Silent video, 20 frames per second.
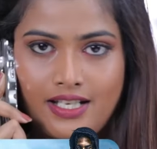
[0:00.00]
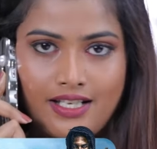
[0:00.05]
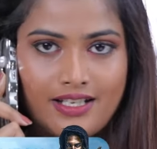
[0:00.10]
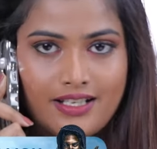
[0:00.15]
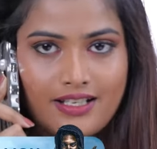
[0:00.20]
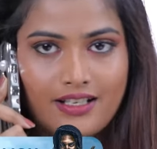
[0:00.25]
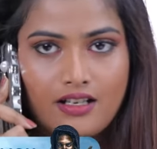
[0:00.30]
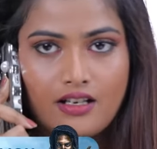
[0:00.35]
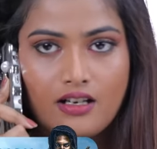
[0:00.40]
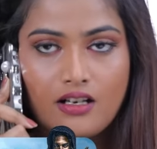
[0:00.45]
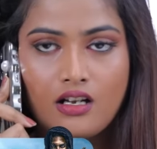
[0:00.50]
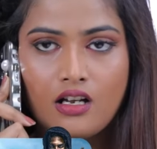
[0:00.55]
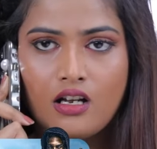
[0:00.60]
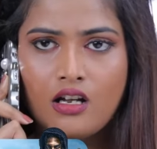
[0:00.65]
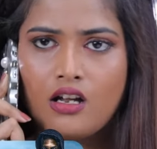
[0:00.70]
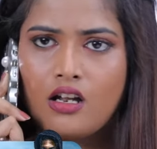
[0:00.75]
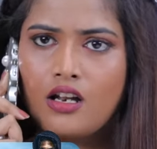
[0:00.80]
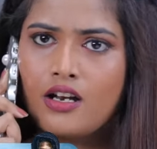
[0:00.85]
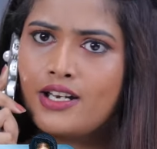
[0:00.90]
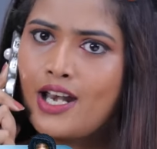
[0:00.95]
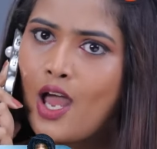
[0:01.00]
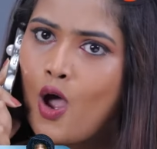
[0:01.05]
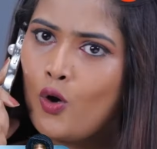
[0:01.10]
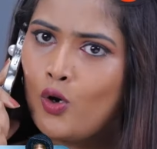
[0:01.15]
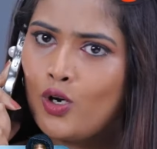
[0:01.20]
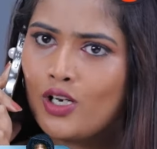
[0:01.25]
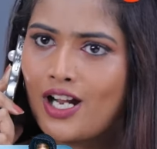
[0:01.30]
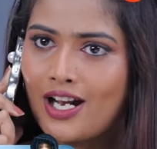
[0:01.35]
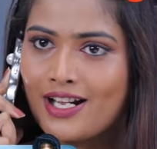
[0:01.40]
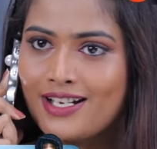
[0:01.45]
சரிங்க
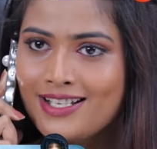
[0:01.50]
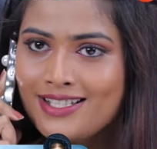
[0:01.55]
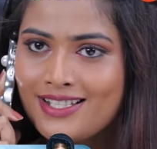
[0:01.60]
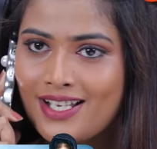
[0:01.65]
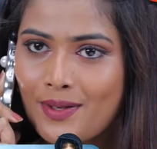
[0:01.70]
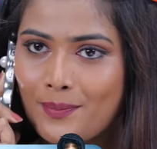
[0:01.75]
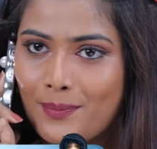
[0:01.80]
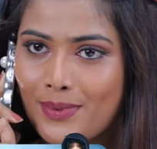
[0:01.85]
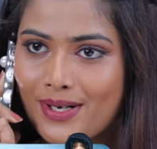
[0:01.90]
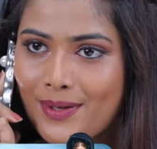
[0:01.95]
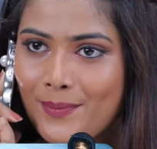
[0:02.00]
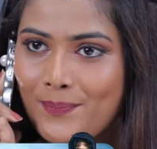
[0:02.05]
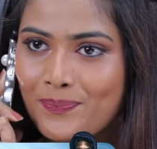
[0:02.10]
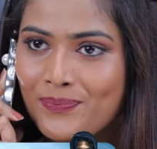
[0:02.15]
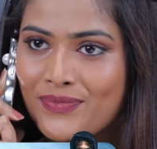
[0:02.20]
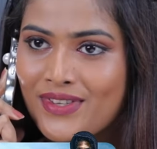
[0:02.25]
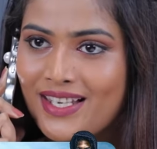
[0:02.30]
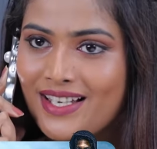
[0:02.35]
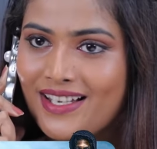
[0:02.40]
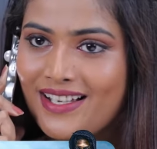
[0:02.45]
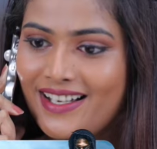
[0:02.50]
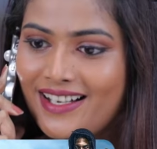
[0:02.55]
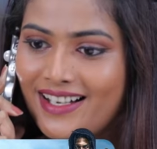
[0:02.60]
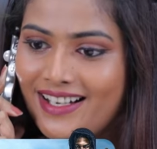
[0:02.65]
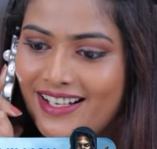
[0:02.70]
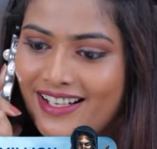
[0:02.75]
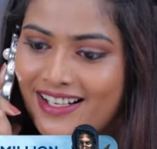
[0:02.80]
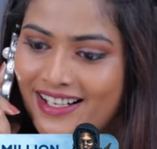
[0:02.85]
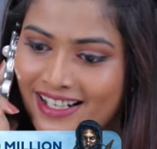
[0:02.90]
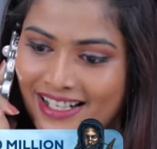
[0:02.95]
நான் உங்களுக்கு அட்ரஸ் அனுப்புறேன்
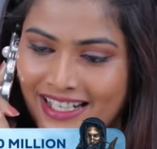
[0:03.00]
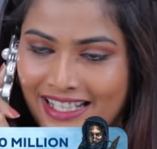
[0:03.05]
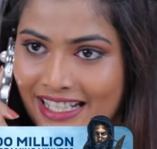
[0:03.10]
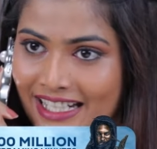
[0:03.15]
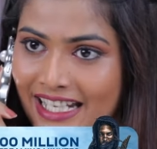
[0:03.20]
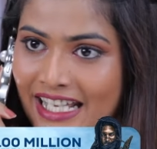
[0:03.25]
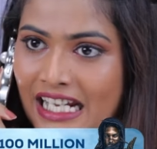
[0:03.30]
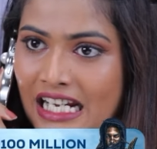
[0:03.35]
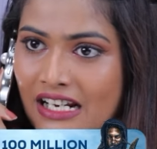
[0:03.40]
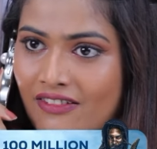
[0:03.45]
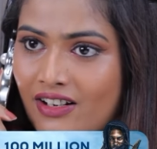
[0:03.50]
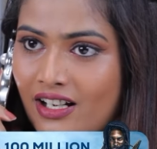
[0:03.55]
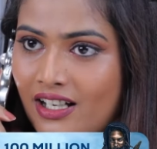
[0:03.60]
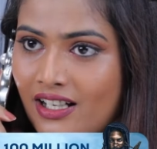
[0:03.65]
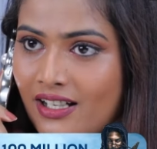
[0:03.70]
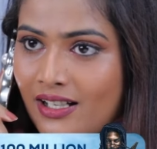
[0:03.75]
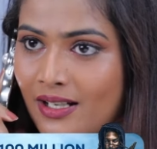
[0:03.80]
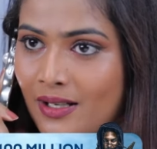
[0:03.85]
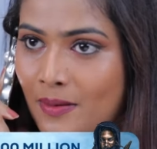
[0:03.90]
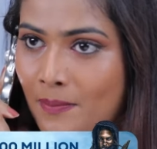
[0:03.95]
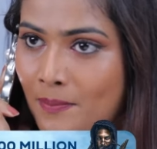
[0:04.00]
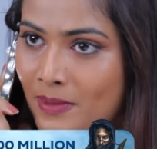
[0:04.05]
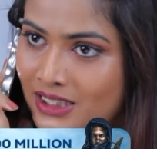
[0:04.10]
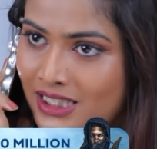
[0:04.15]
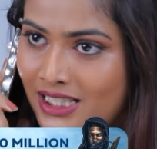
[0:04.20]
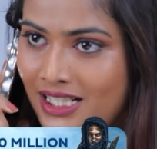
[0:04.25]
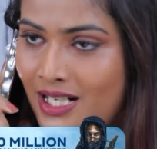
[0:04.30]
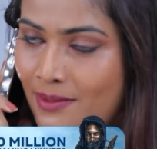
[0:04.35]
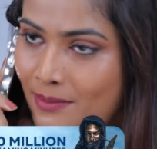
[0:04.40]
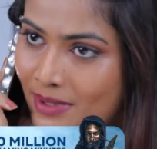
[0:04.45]
ஆ, நேர்ல வாங்க
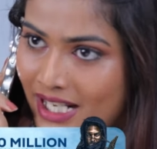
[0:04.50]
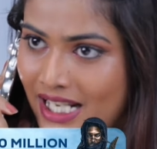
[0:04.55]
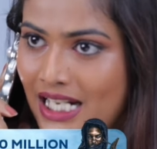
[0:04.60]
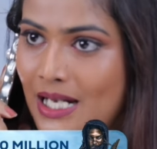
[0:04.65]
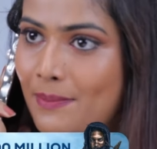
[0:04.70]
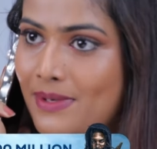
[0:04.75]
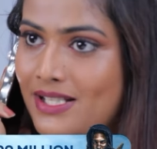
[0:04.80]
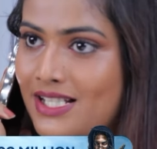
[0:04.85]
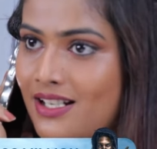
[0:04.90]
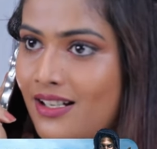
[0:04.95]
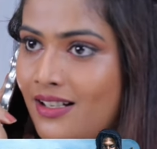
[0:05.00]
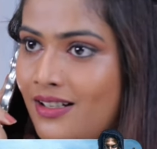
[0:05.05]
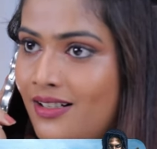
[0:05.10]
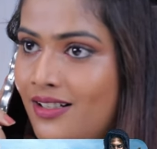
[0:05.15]
மத்ததெல்லாம் நம்ம நேர்ல